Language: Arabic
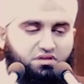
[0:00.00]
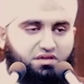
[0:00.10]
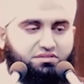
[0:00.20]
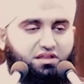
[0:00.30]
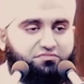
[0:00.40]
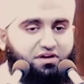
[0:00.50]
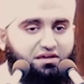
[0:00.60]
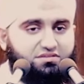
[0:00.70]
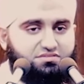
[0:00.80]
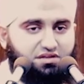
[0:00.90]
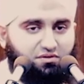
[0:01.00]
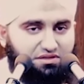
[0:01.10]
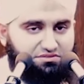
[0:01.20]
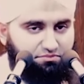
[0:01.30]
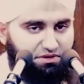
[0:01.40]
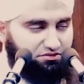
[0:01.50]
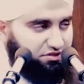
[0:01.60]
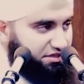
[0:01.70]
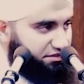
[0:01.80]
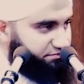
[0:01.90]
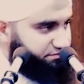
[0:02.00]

اختلف عن السنوات الماضية